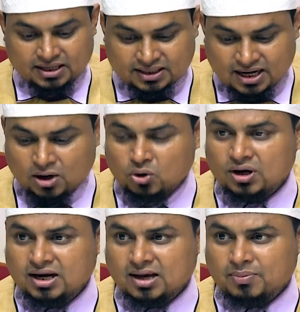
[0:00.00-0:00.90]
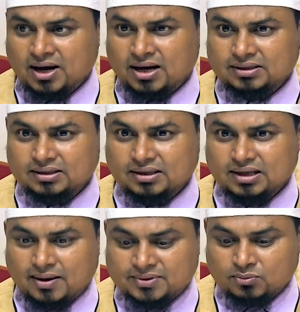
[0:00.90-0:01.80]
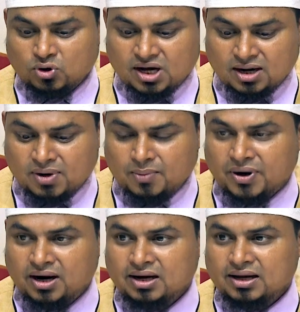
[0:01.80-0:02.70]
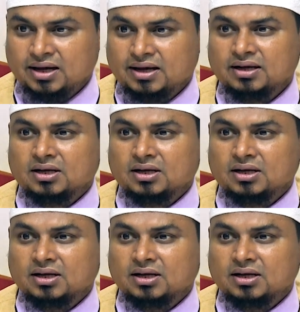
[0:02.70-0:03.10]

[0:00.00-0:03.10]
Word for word: इतना होने के बाद अब जब वो कलमा पढ़ लिए